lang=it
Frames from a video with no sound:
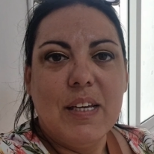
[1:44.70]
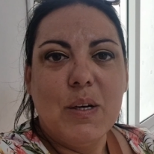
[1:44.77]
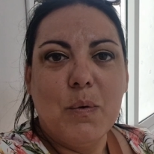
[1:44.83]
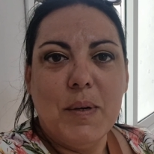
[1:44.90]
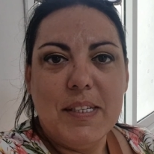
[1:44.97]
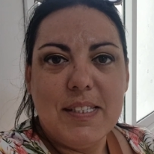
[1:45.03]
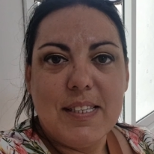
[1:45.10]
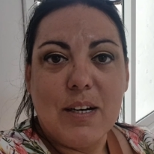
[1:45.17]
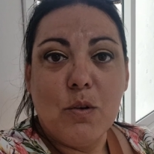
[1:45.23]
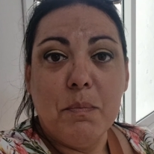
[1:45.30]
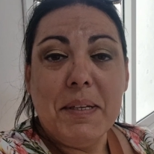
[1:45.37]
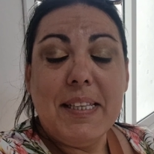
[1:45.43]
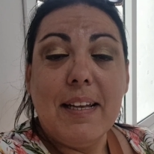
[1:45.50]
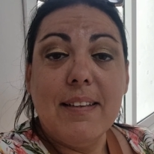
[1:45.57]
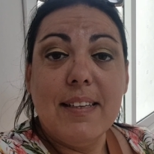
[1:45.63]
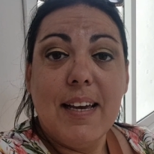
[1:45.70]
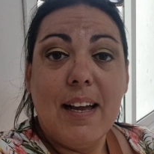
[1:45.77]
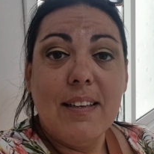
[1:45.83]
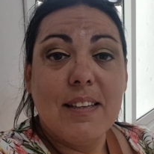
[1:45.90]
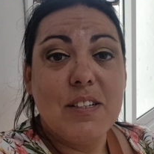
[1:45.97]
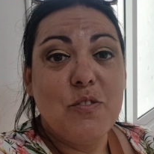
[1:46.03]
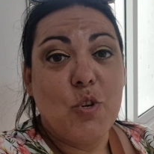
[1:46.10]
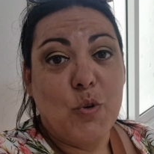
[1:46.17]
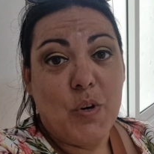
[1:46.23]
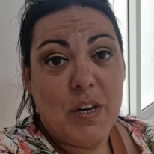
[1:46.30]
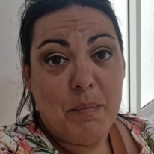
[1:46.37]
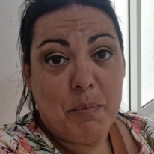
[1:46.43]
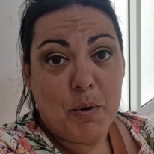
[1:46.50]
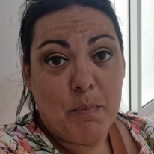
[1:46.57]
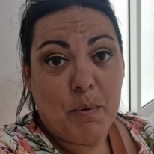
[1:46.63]
Questa come tante altre sono
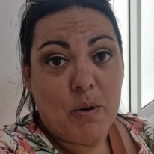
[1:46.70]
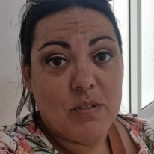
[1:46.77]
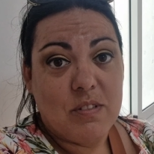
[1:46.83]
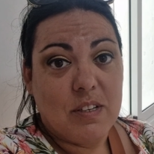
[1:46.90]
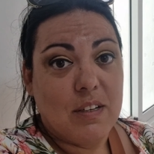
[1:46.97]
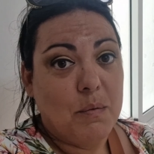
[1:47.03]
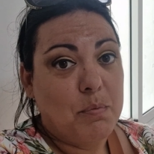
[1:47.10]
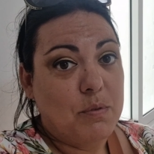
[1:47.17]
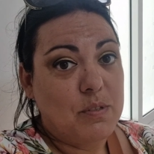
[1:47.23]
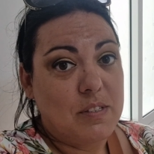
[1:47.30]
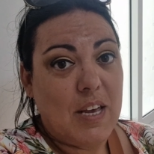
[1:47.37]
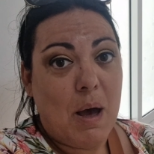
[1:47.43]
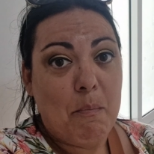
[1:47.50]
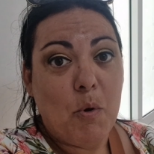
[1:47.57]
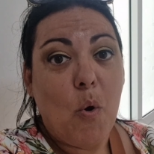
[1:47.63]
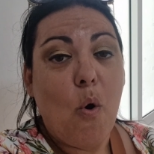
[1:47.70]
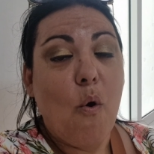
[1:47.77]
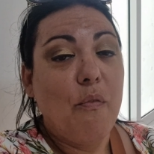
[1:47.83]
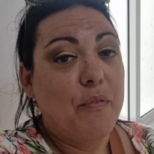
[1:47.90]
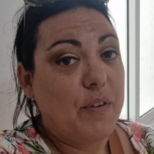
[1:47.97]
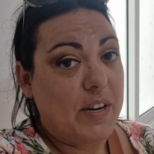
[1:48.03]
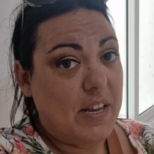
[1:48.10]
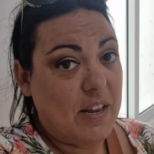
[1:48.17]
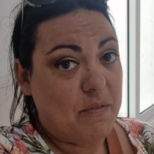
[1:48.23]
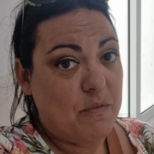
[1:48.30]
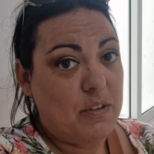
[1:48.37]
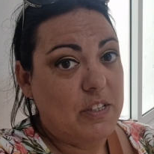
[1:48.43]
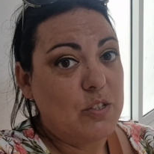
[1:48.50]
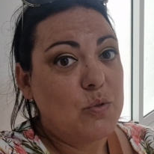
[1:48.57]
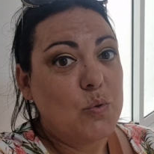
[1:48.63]
le proposte che possiamo
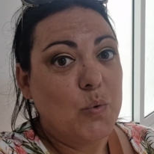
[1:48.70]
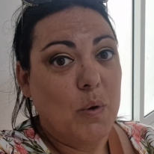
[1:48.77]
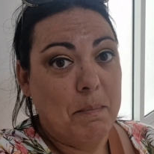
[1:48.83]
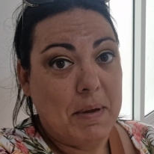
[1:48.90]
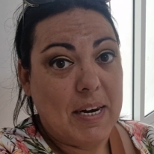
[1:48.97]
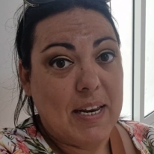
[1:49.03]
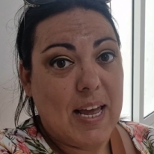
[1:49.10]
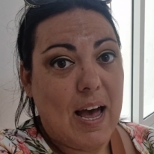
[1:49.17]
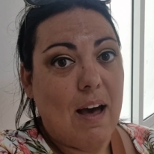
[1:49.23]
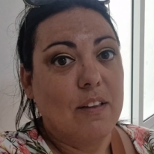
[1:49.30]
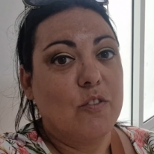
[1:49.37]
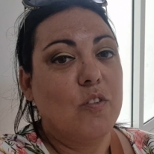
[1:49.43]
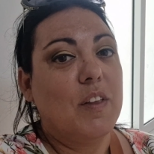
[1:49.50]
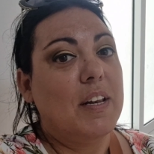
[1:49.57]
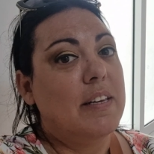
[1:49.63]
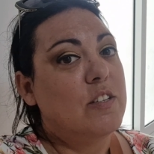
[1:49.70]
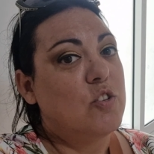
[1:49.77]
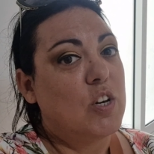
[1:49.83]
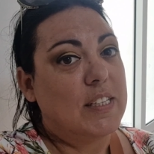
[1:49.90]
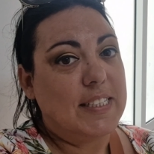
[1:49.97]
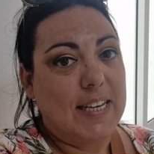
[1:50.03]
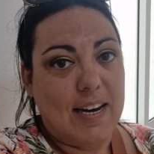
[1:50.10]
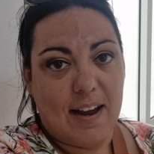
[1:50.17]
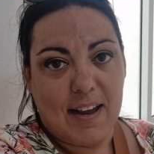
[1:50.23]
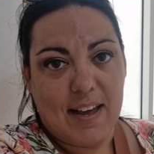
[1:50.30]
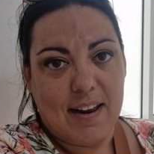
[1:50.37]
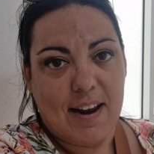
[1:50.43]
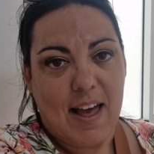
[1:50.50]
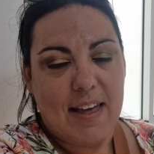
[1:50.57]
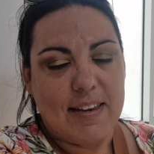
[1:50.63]
offrirvi sul mercato dell'isola di Gran
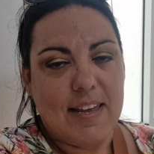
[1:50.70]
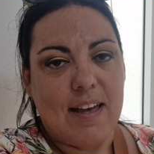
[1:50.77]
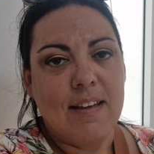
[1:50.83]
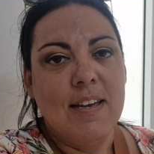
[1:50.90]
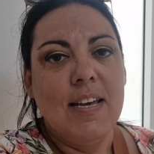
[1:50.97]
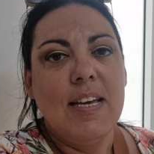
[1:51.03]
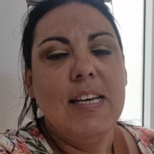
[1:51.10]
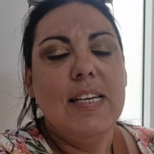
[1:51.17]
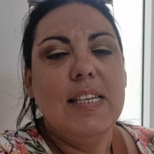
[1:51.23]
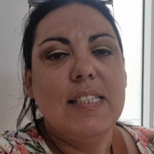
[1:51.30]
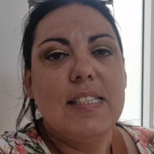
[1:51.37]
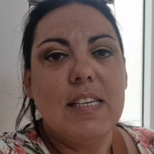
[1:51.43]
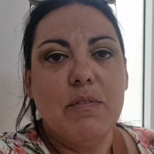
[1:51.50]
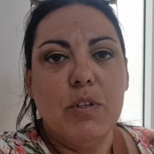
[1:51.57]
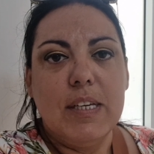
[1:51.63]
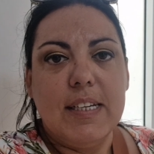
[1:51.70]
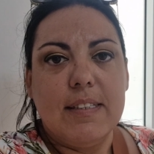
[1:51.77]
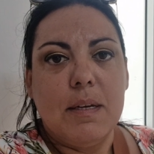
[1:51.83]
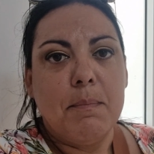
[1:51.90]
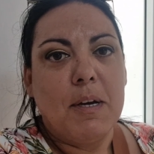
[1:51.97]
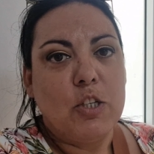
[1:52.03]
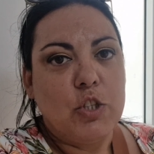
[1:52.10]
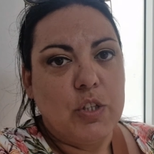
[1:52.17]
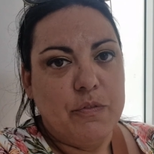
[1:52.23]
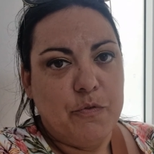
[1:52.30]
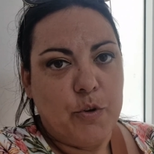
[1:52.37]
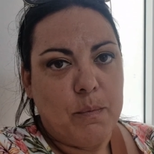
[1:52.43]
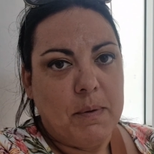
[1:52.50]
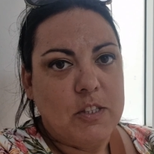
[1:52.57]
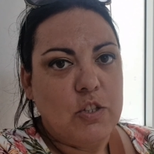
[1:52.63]
Canaria. Se volete maggiori
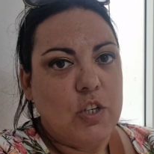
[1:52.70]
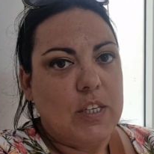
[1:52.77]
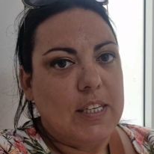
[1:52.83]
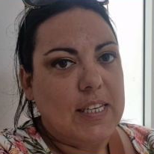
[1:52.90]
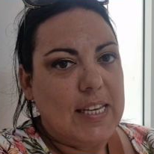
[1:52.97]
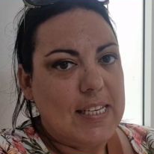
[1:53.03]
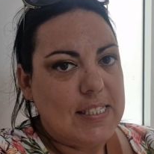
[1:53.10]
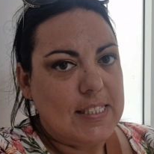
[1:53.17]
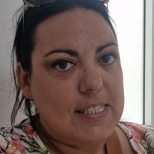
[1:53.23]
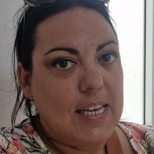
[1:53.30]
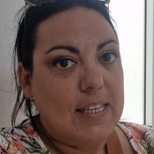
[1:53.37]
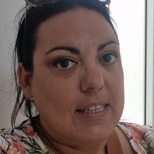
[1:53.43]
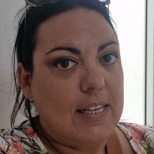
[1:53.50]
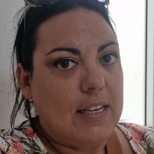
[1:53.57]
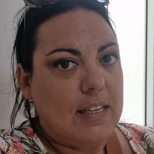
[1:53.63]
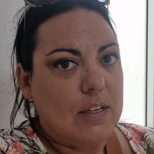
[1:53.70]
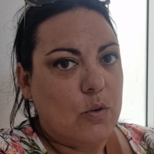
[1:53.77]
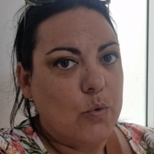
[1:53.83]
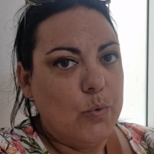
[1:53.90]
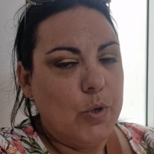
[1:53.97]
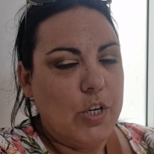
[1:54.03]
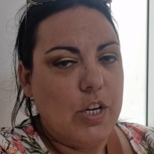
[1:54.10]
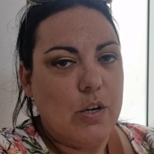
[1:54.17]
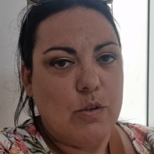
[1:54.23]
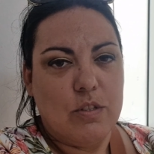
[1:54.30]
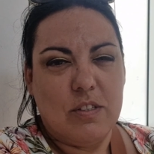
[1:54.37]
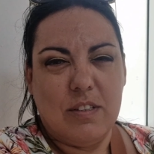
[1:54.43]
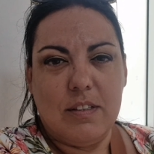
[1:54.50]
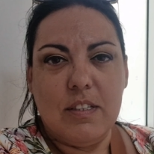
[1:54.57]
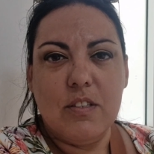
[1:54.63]
informazioni e siete
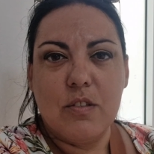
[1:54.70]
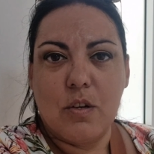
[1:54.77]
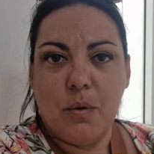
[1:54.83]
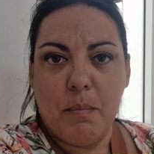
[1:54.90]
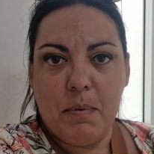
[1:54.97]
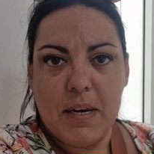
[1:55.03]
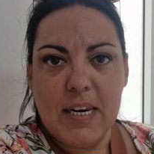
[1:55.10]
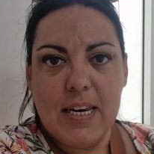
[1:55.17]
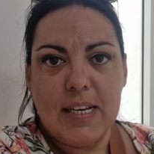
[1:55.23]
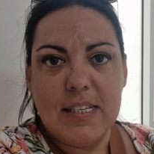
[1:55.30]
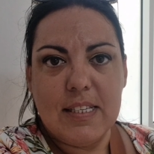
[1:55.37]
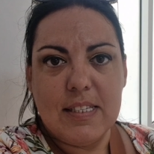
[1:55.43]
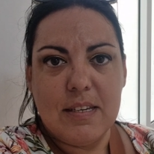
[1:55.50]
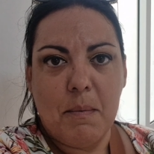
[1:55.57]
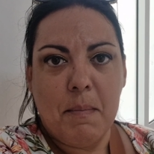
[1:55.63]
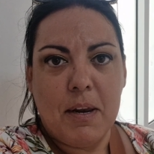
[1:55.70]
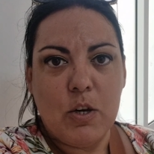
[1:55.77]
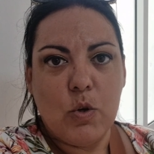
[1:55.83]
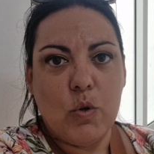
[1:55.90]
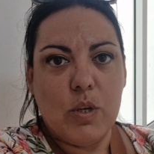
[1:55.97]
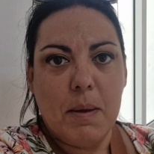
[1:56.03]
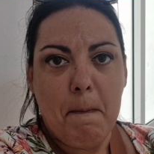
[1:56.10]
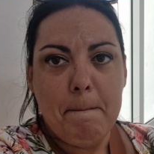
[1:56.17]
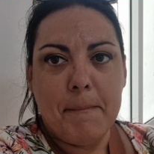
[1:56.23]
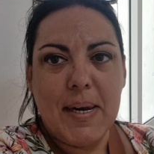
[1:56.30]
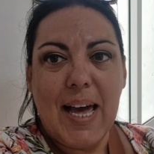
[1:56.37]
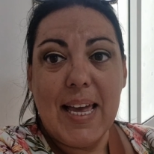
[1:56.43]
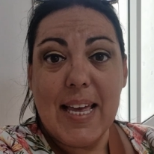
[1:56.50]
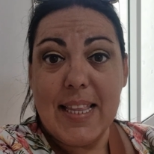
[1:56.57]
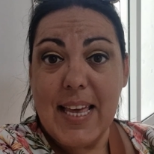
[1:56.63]
curiosi di scoprire insieme a noi
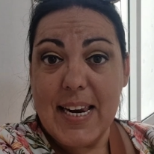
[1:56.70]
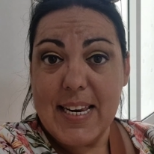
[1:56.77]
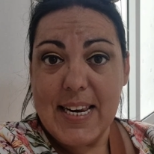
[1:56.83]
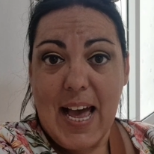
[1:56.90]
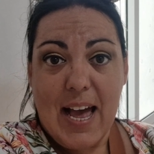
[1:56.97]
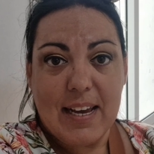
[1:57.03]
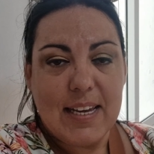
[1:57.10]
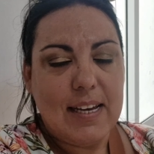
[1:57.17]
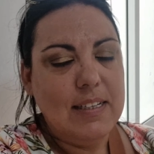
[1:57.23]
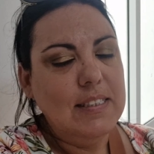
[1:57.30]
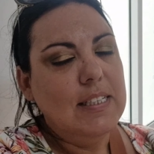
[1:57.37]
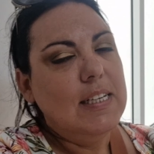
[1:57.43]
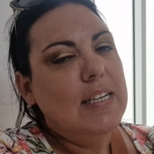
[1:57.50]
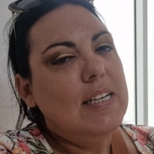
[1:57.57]
Playa de Arinaga,